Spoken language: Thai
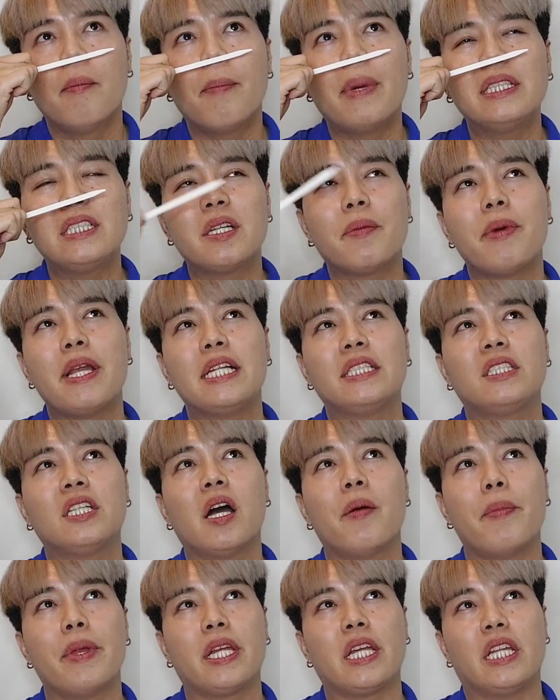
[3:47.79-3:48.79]
มันจะไม่ได้เชิ
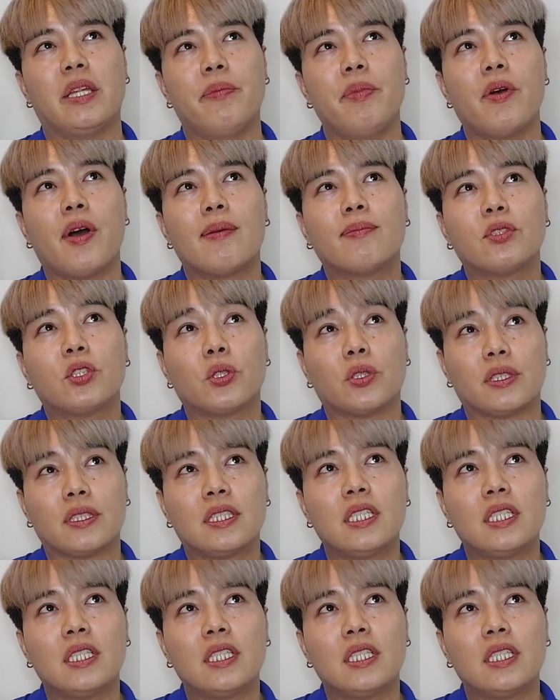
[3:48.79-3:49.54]
งเป็นกลิ่นที่มีความสด